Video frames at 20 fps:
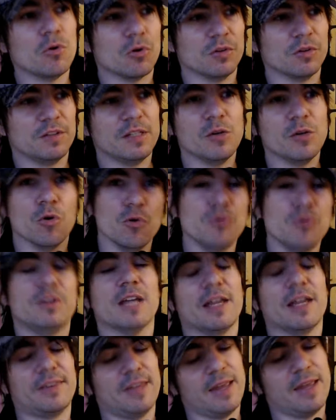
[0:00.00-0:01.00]
le côté euh,
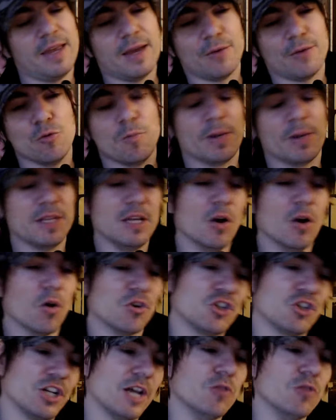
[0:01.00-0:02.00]
lutte interne, auprès des
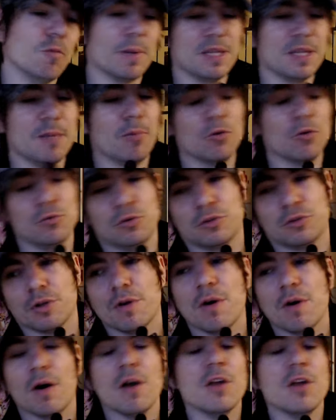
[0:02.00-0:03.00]
grandes chaînes, auprès des
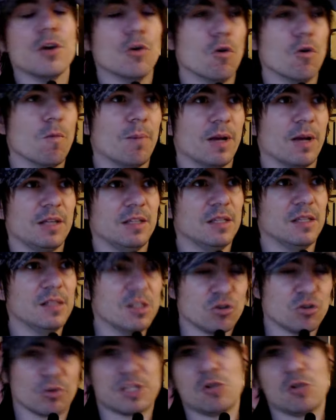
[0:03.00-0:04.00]
producteurs, auprès
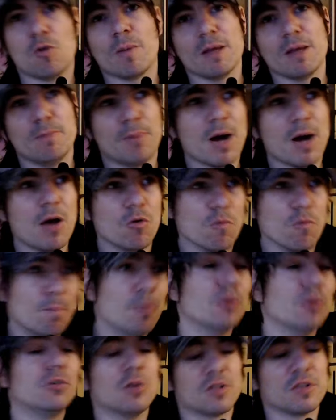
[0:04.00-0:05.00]
des, gens qui comprennent pas le
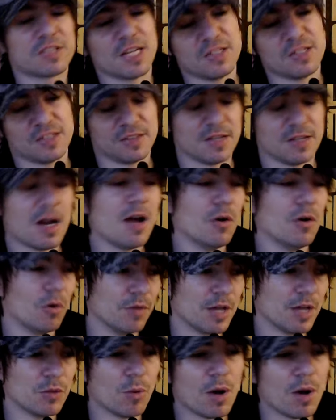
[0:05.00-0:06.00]
potentiel, etc. Alors
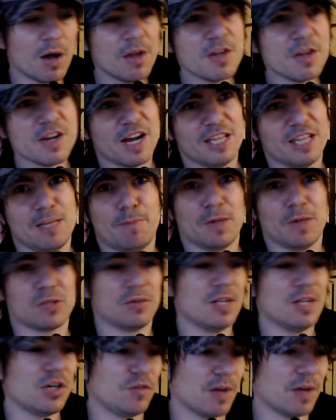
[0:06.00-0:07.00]
on a droit à des
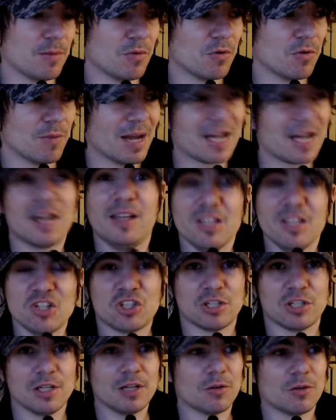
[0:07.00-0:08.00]
personnages vraiment bah,
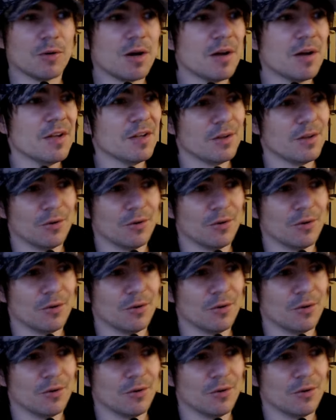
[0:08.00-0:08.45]
clichés, quoi,